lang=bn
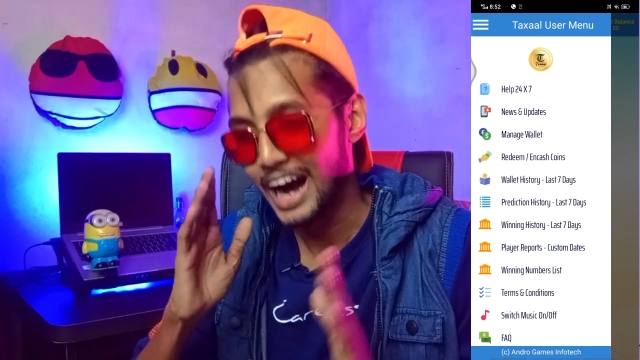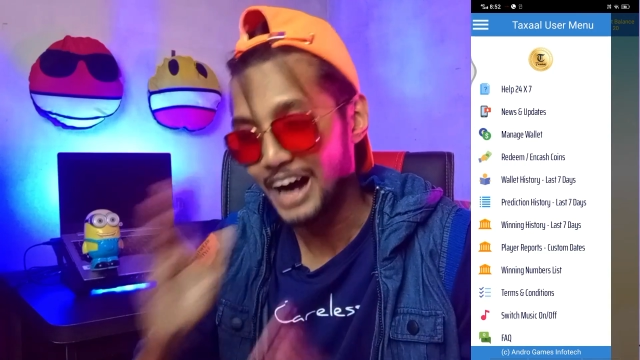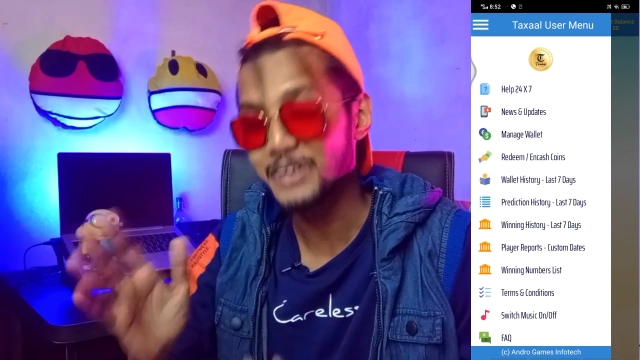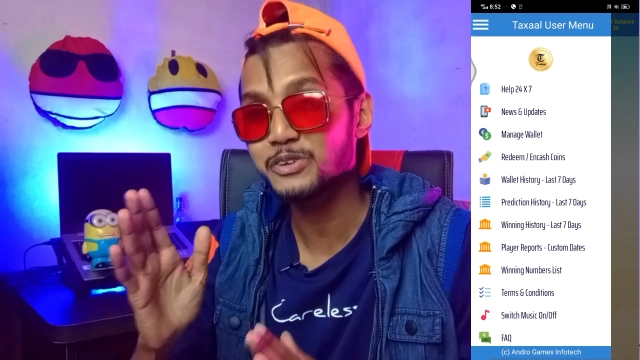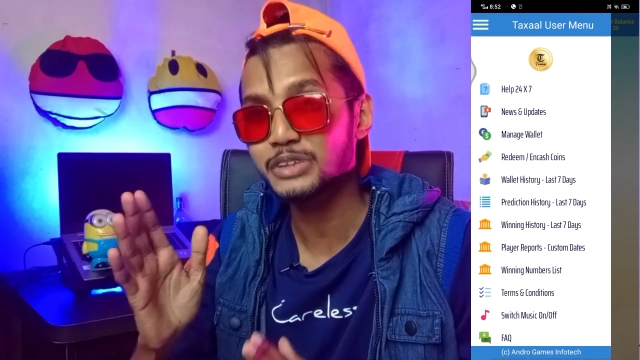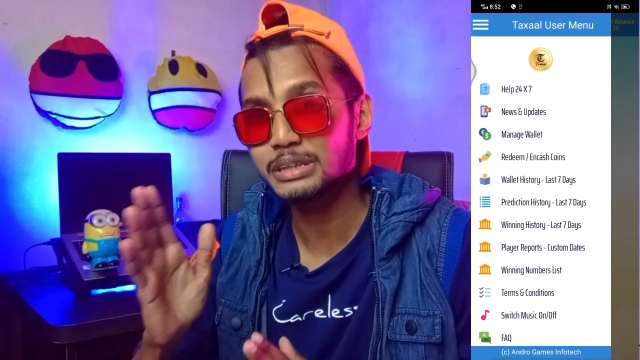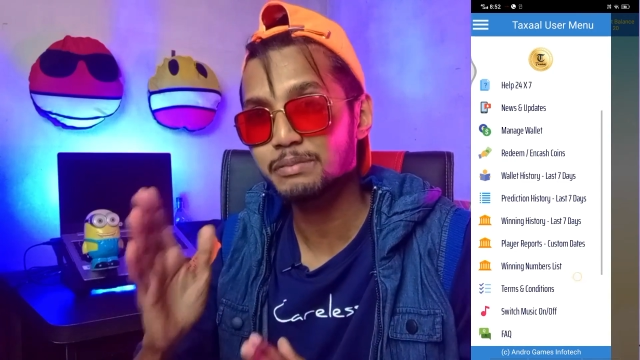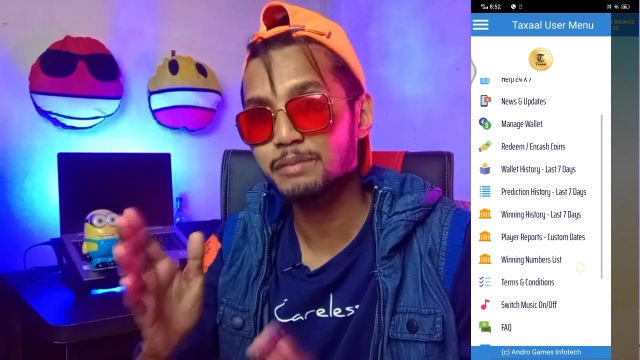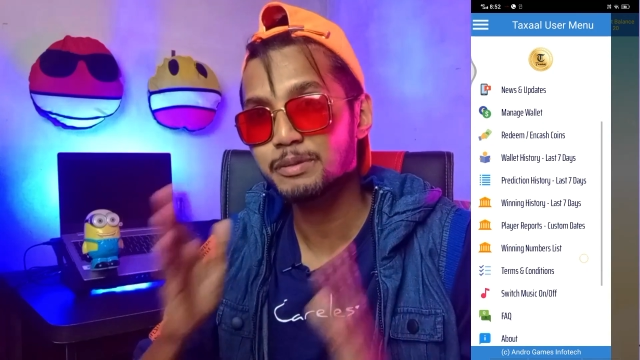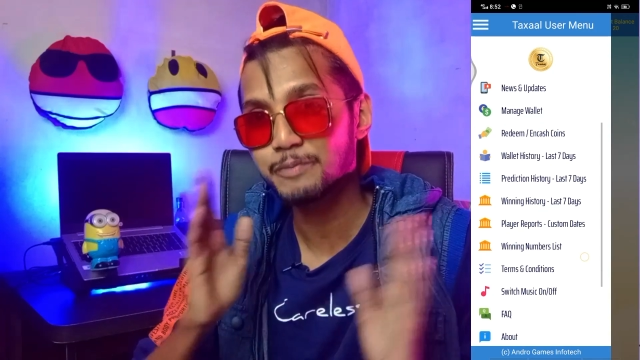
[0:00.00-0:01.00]
আর্নও করতে
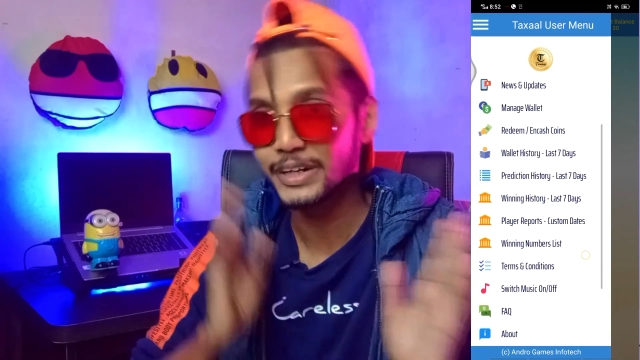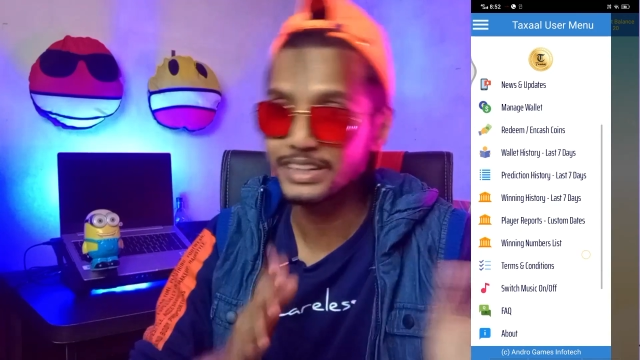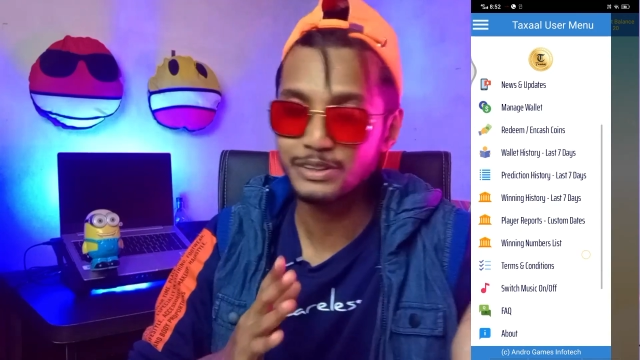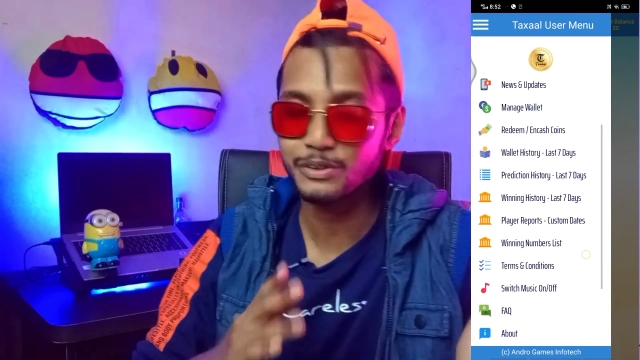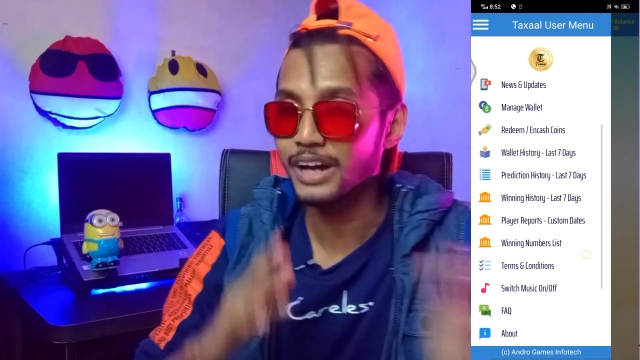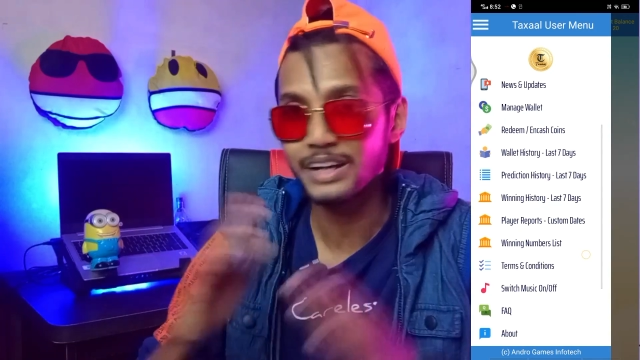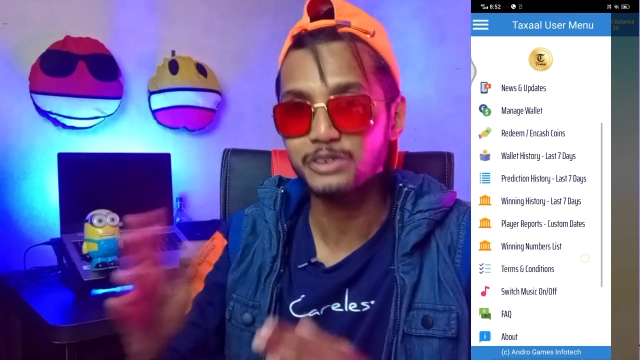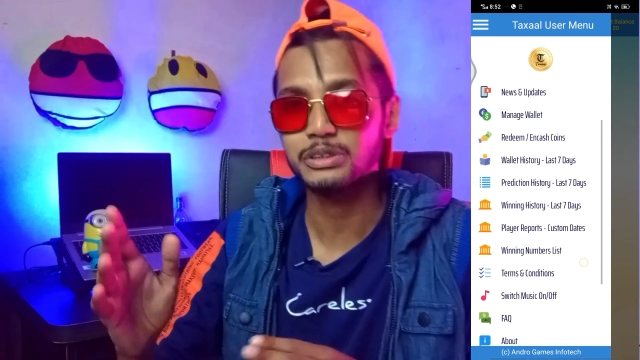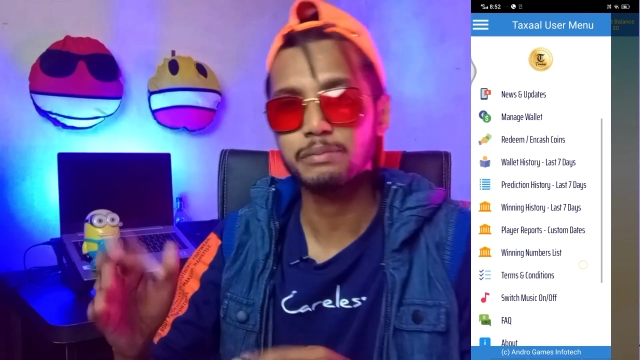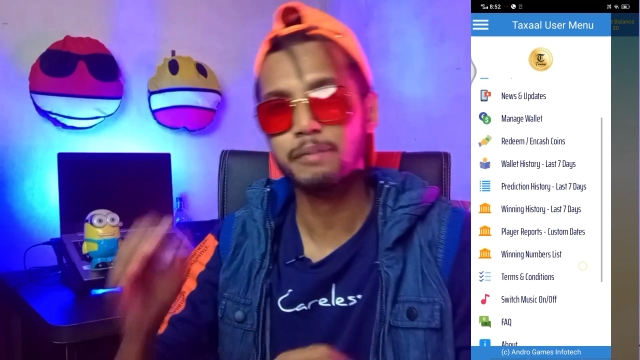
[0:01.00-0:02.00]
পারবে প্রেডিক্ট করে আর্ন
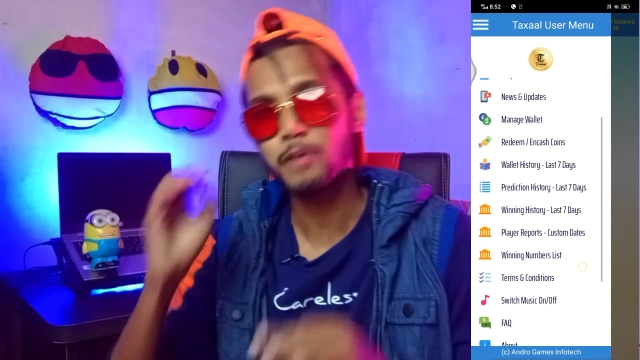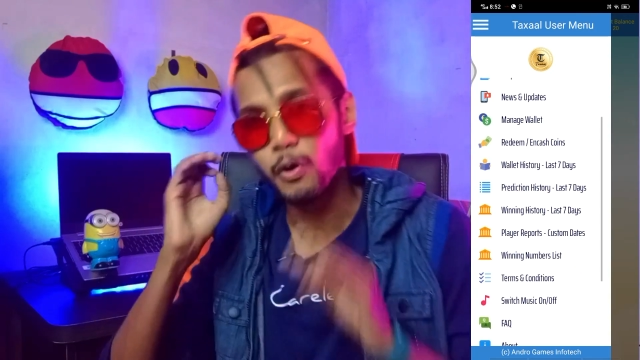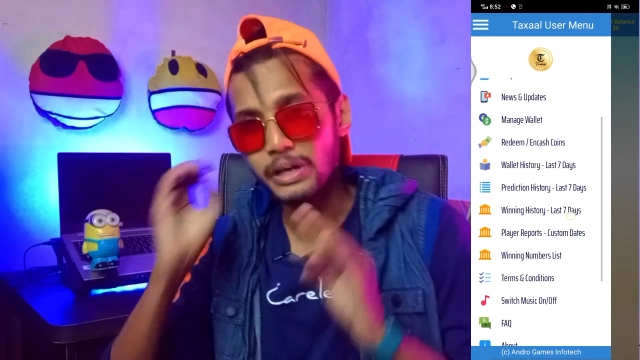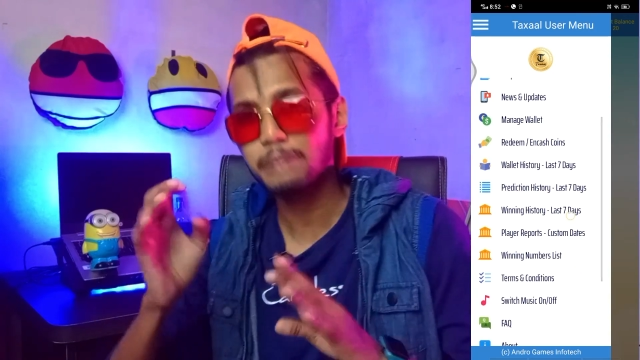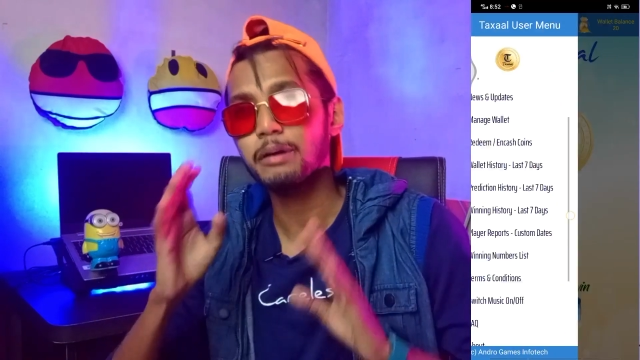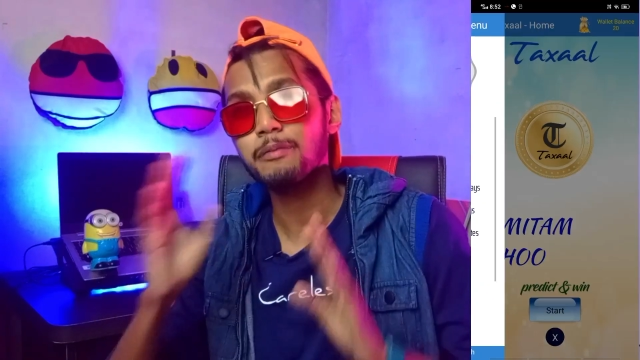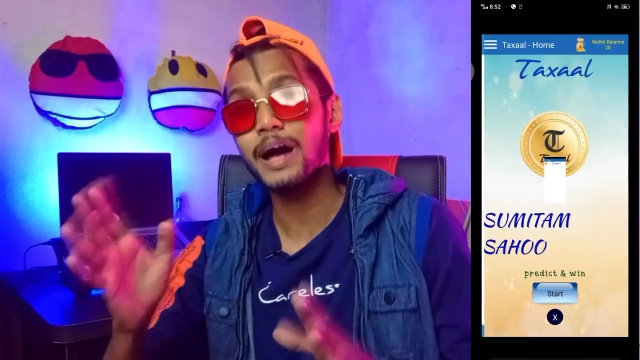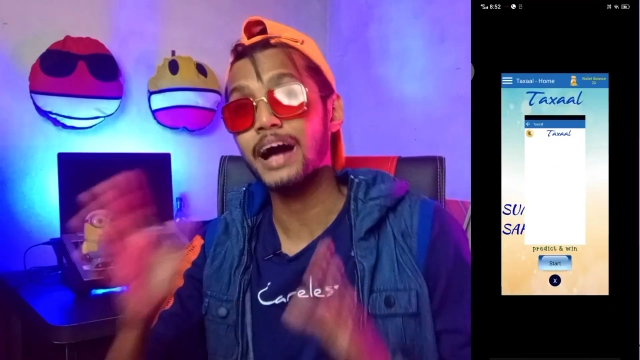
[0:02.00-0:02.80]
করতে পারবে অনেকভাবে